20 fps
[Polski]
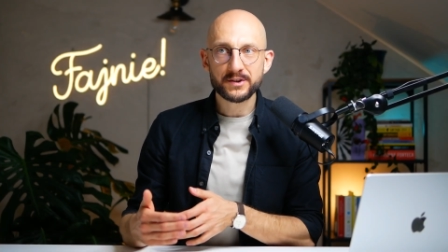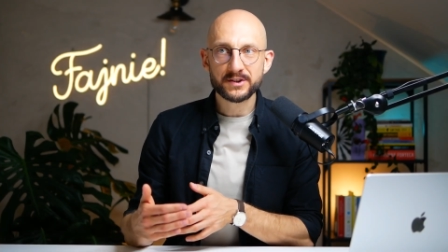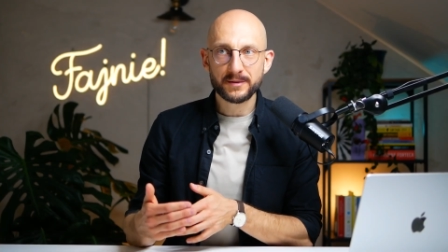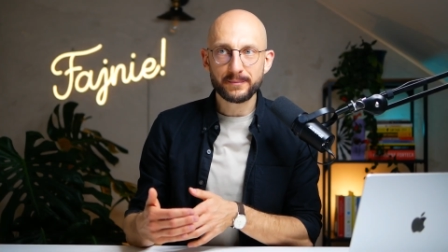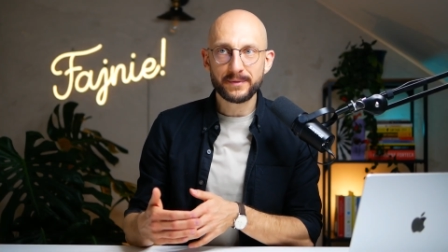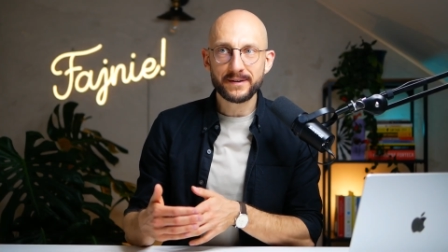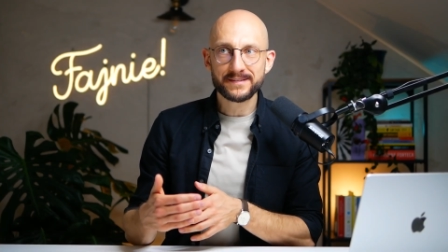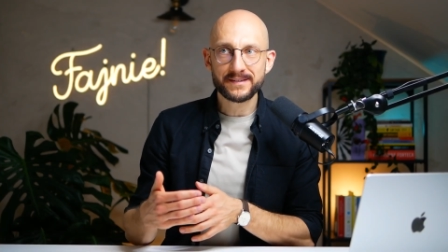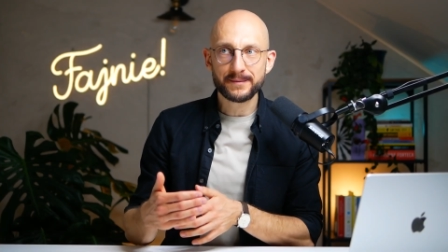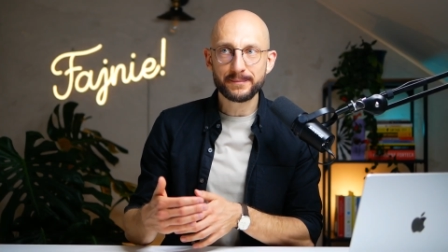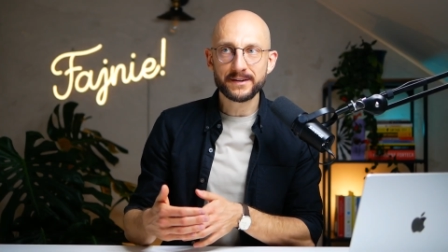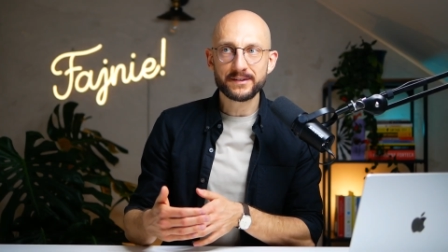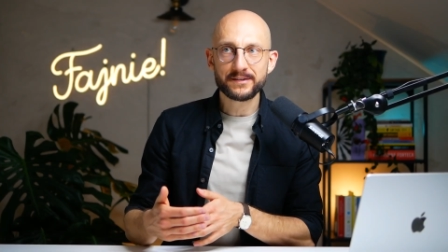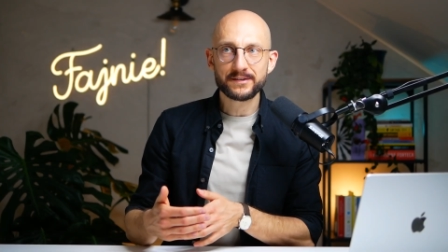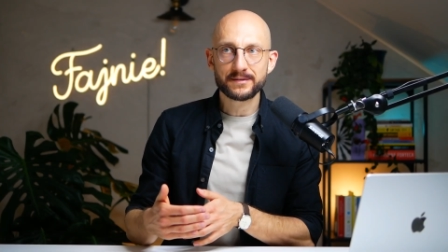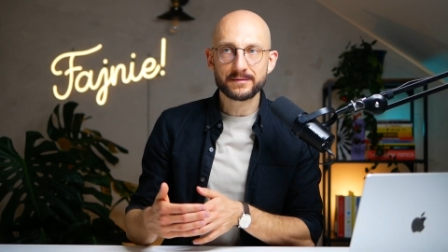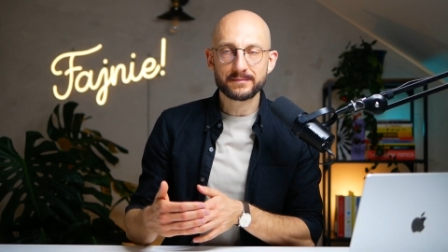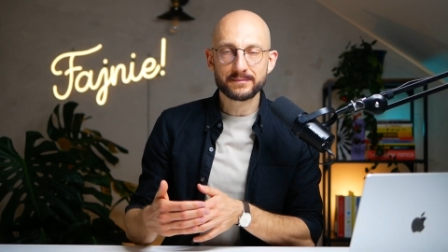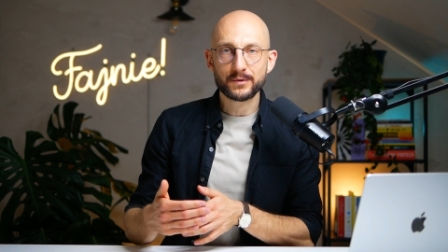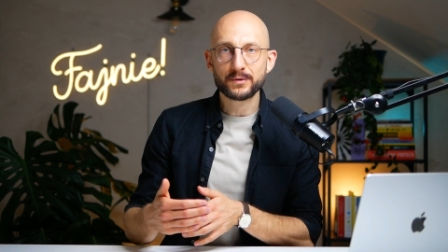trzeba
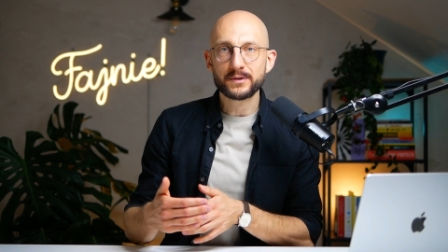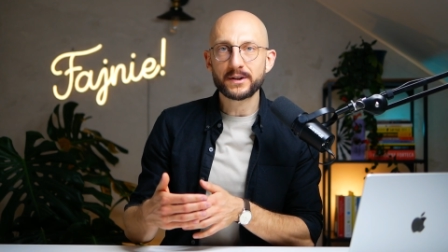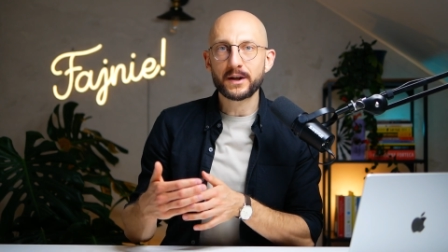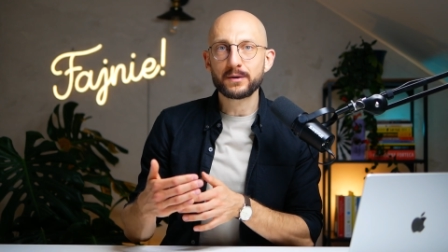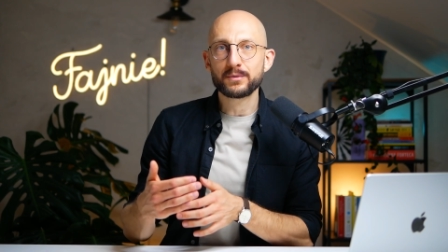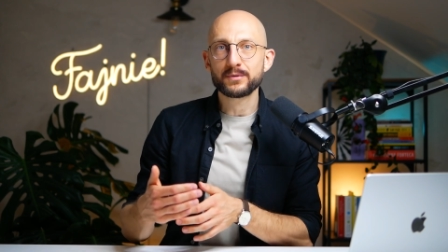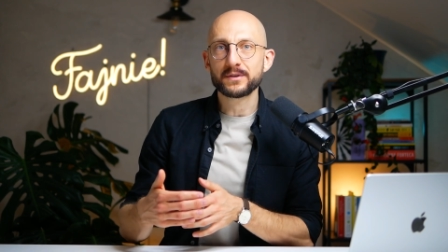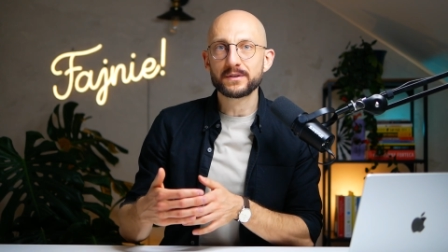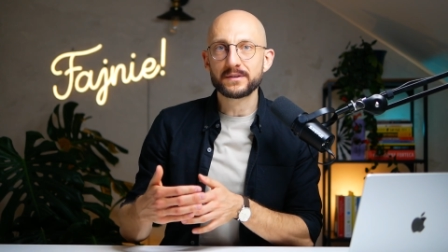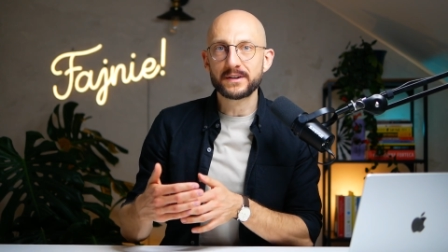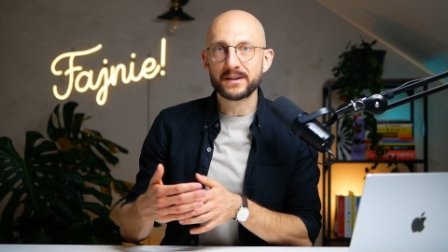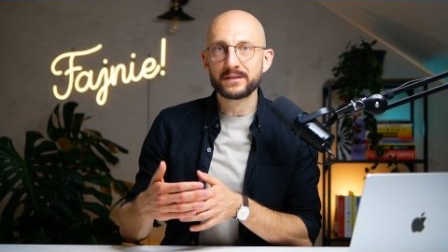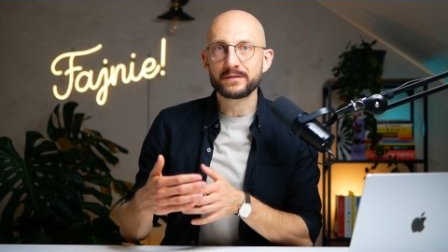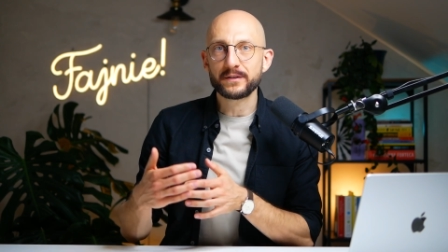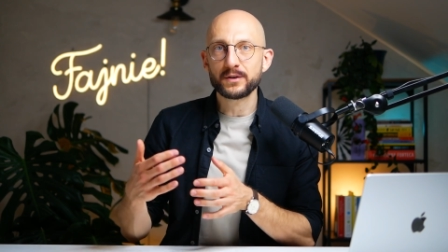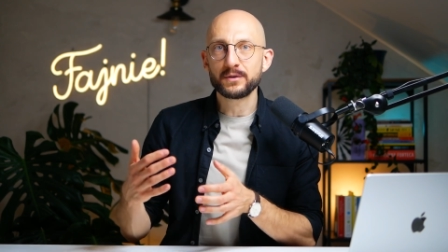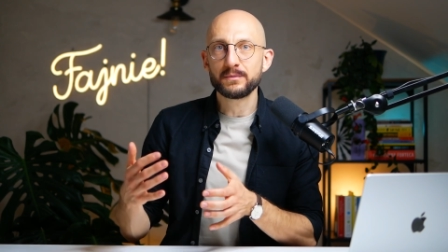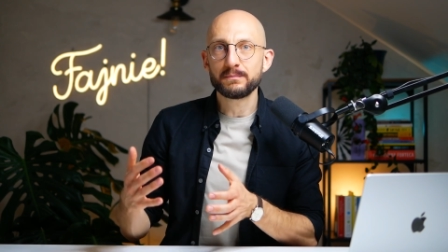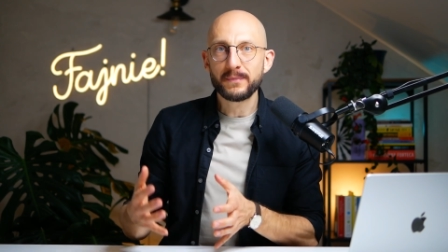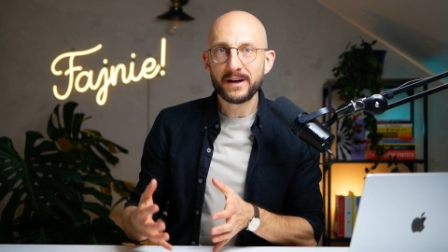zebrać no, taką tak
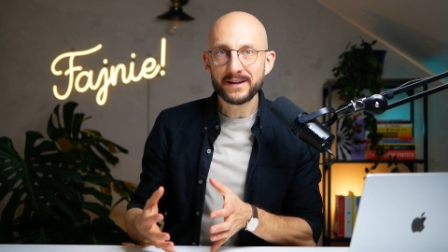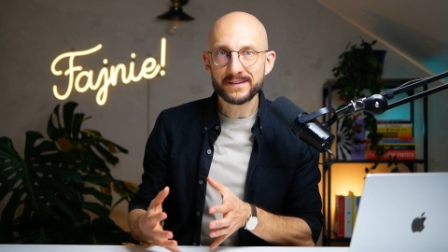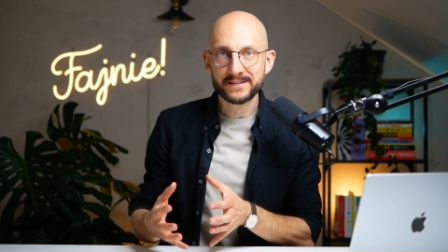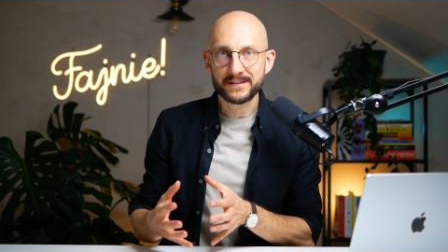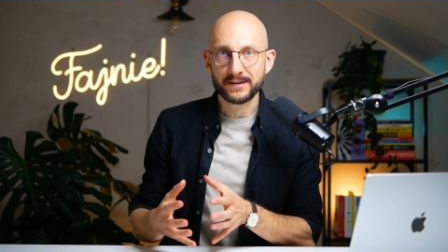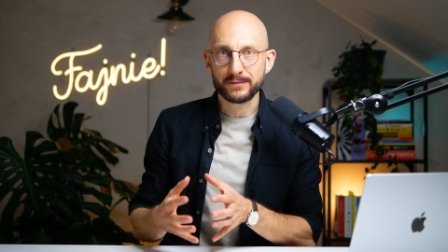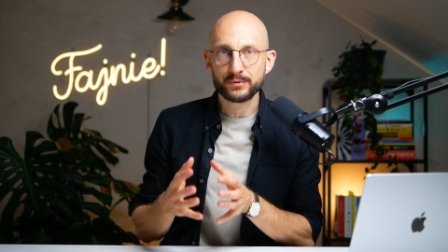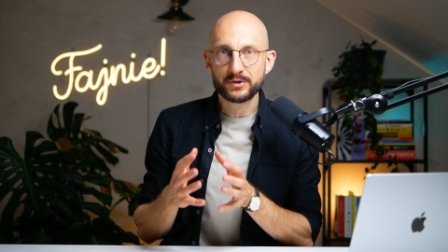zwaną masę.